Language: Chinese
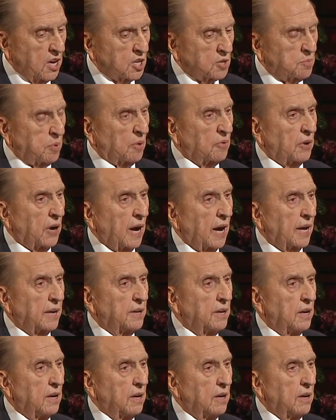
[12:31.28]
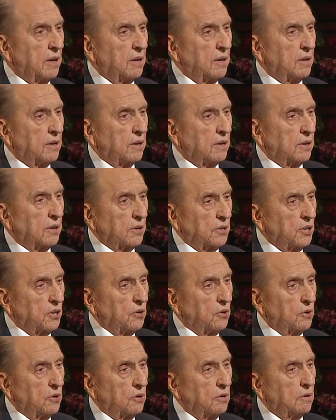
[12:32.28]
我们的救主死去，
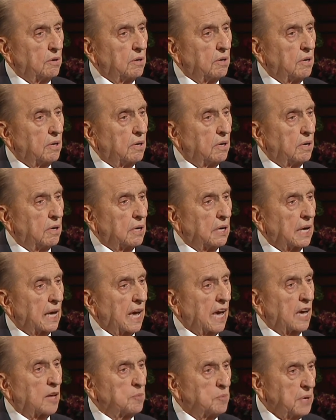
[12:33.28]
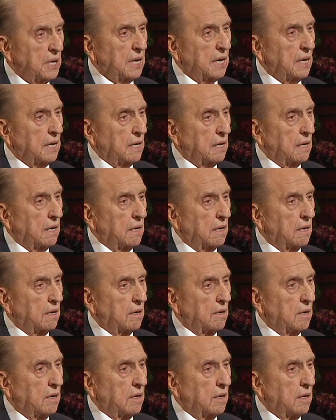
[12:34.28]
为你我。提供了
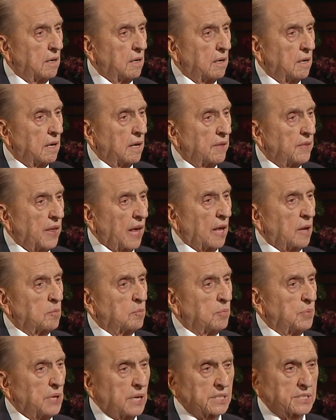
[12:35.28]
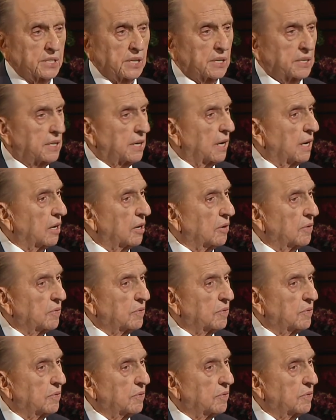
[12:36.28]
这项美好的恩赐。